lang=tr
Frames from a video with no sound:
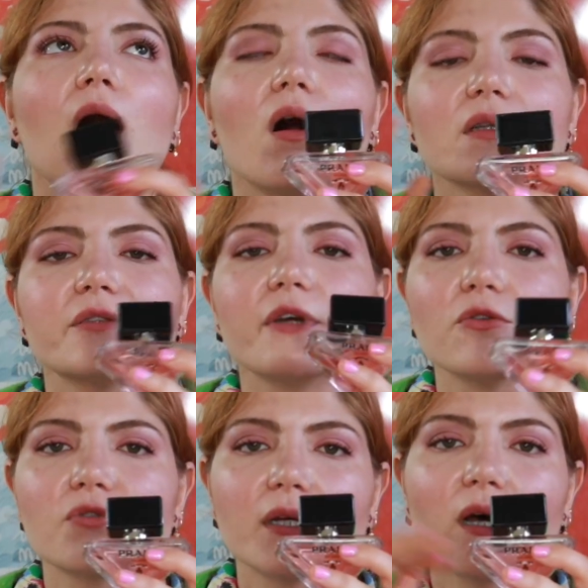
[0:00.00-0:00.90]
6 ve
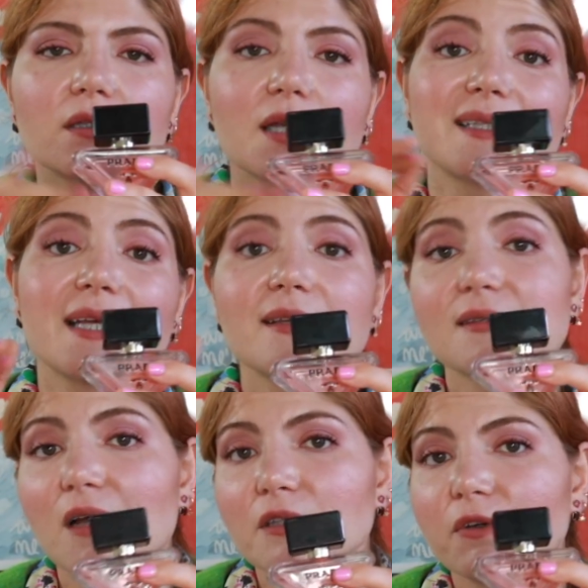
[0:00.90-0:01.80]
üzeri hatta 8
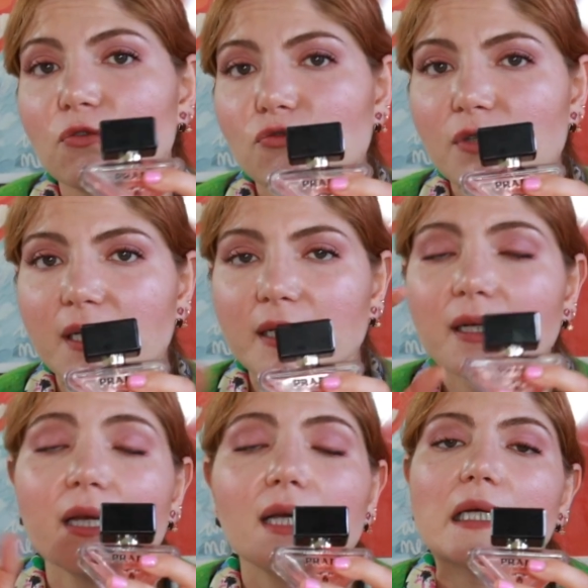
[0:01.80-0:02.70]
saat ve üzeri